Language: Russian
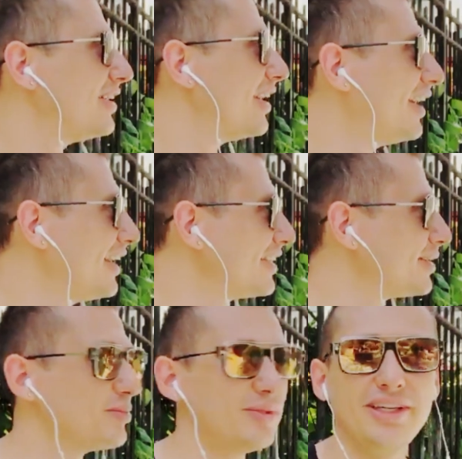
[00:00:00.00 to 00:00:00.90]

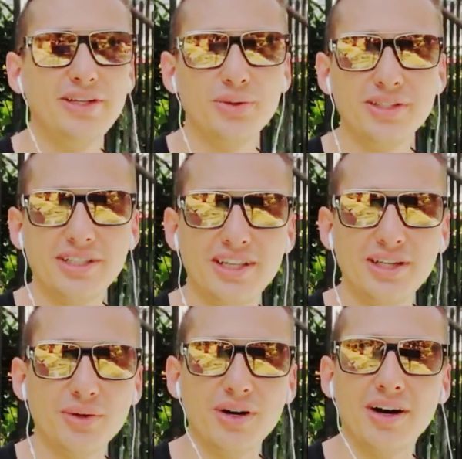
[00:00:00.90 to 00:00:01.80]
Летом июнь,
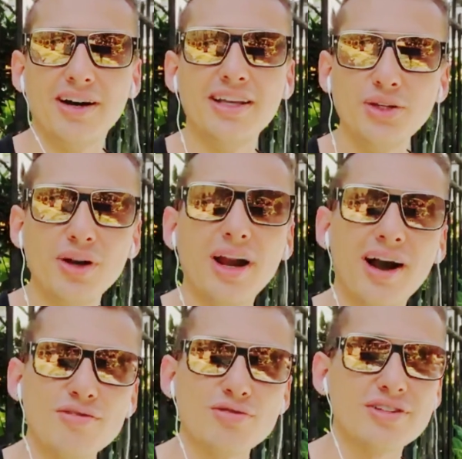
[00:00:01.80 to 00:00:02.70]
ию, э, июль,
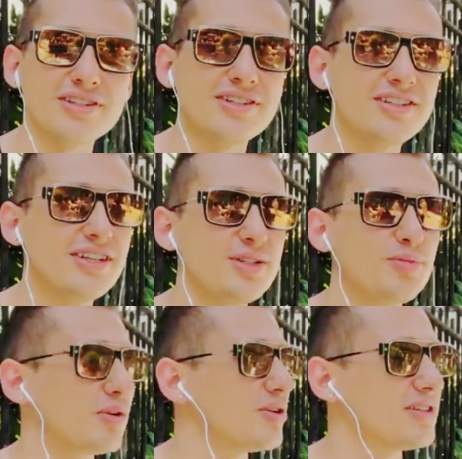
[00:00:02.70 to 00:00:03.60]
август здесь
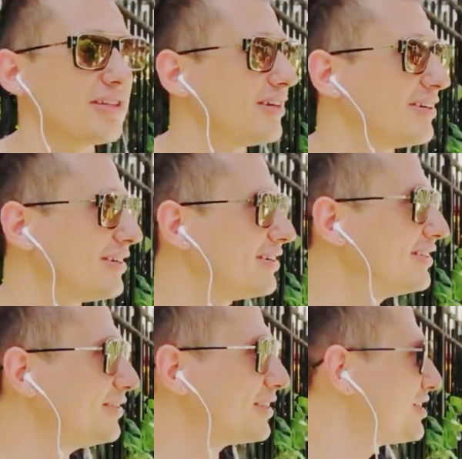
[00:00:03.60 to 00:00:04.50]
просто
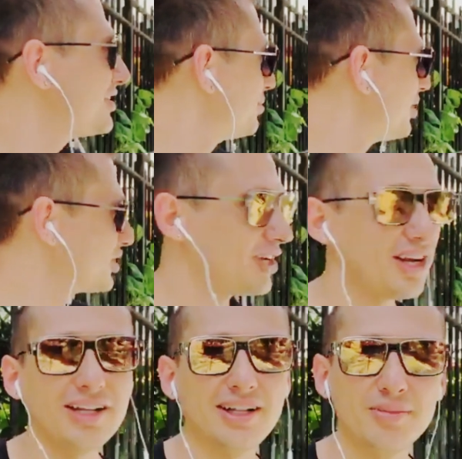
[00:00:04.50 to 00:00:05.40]
невыносимая
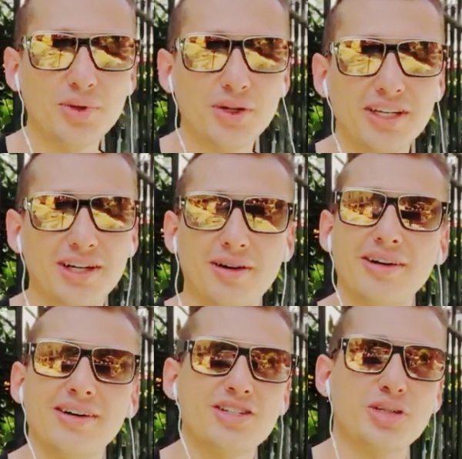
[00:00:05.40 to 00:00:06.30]
жара для многих,
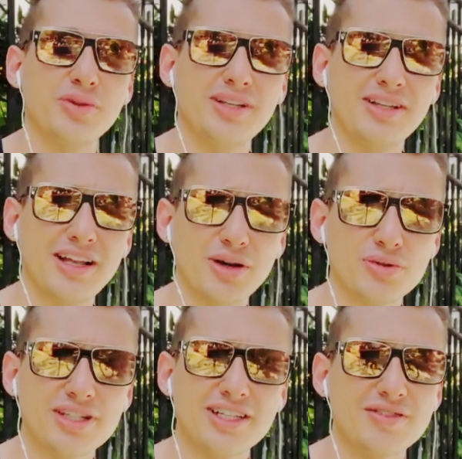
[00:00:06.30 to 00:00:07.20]
особенно для
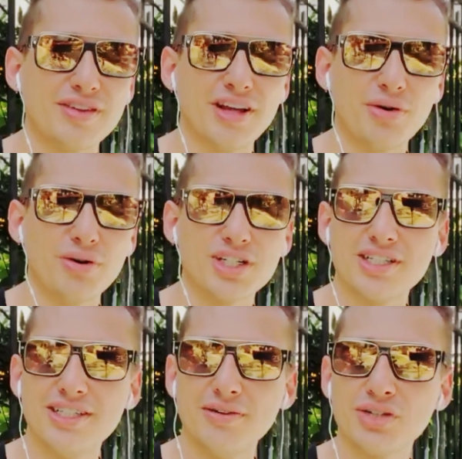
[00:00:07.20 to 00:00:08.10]
русских светлокожих
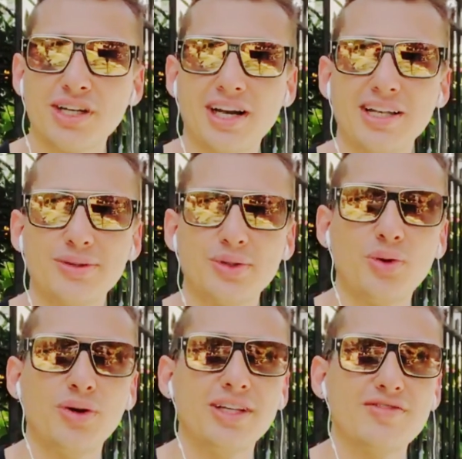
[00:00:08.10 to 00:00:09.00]
девушек. Они тут
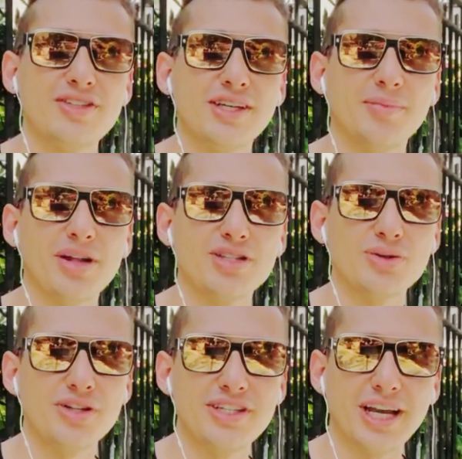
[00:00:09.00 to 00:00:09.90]
ходят все под
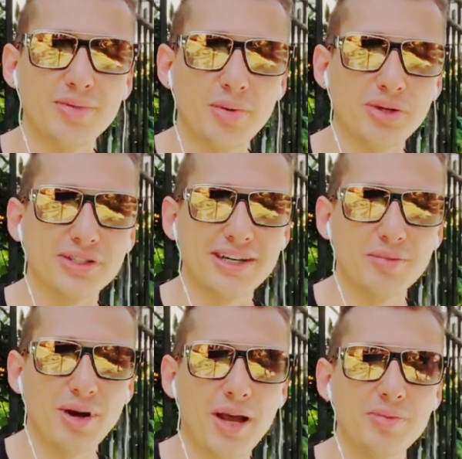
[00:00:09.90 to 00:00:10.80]
зонтиками, под
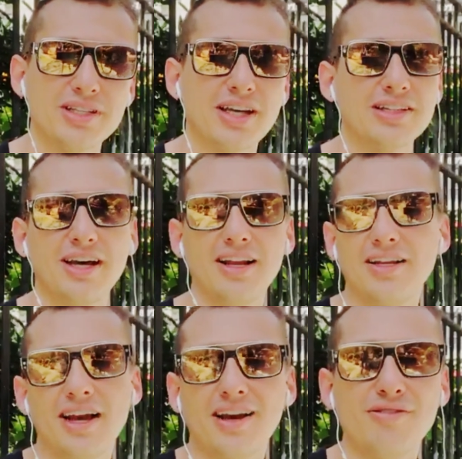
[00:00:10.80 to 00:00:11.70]
кремами и так далее.
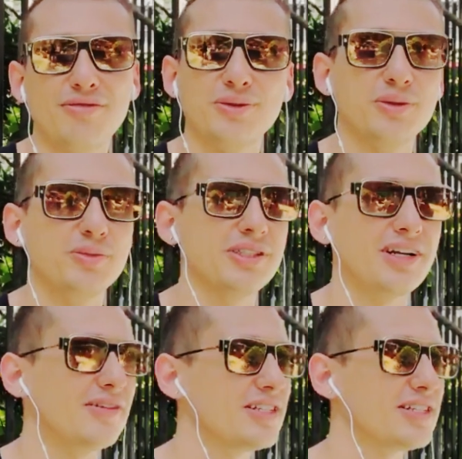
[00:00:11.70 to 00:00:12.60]
Я кайфую, мне
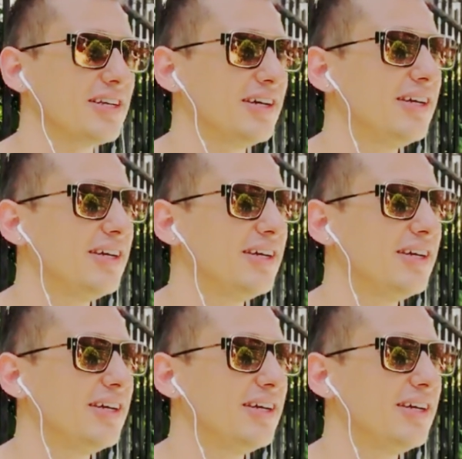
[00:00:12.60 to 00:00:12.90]
нравится.